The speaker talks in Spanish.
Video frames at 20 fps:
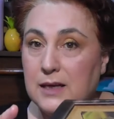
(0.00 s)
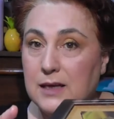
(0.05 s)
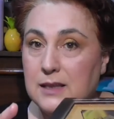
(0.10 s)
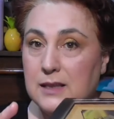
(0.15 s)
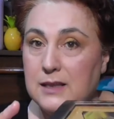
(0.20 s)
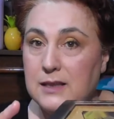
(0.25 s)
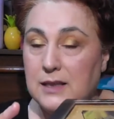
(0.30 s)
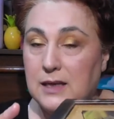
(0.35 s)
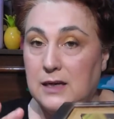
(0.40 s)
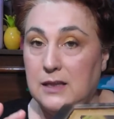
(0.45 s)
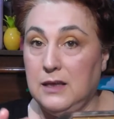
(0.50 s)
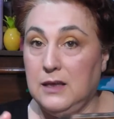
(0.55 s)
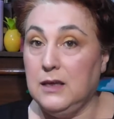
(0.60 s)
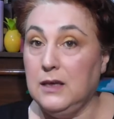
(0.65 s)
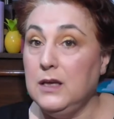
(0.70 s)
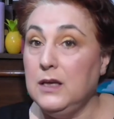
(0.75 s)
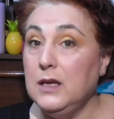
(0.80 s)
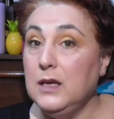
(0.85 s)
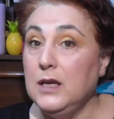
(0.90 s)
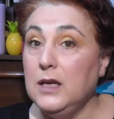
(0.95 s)
tarde, tarde.
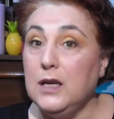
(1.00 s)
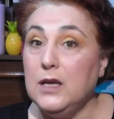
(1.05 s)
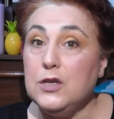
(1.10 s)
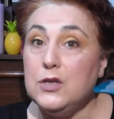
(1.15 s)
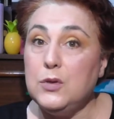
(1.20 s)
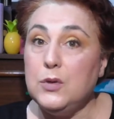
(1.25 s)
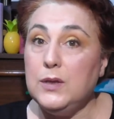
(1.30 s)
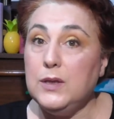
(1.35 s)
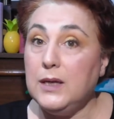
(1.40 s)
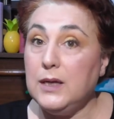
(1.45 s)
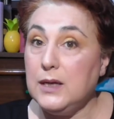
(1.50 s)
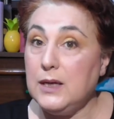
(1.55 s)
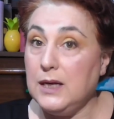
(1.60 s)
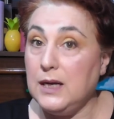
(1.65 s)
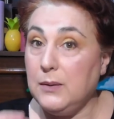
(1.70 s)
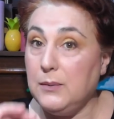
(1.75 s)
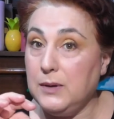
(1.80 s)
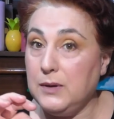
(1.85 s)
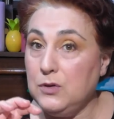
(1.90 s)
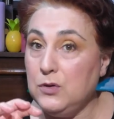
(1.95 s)
Estoy
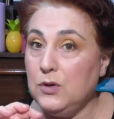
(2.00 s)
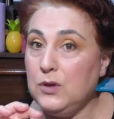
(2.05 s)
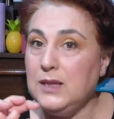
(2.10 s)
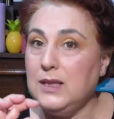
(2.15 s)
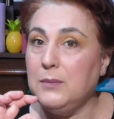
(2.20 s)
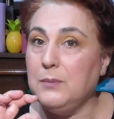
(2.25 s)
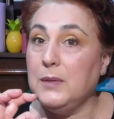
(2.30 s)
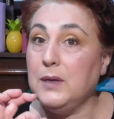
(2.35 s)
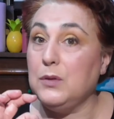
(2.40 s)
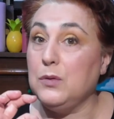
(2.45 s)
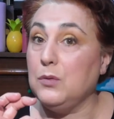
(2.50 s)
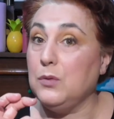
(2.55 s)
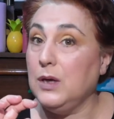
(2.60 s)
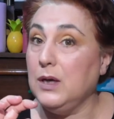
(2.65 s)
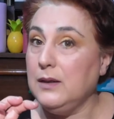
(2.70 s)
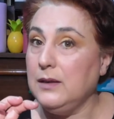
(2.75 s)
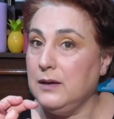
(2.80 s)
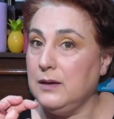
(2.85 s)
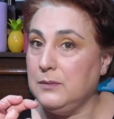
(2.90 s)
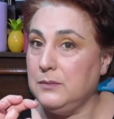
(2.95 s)
grabando de
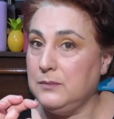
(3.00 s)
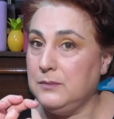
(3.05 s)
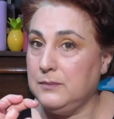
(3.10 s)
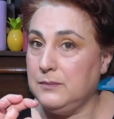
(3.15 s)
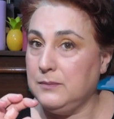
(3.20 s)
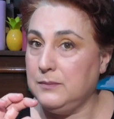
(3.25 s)
madrugada.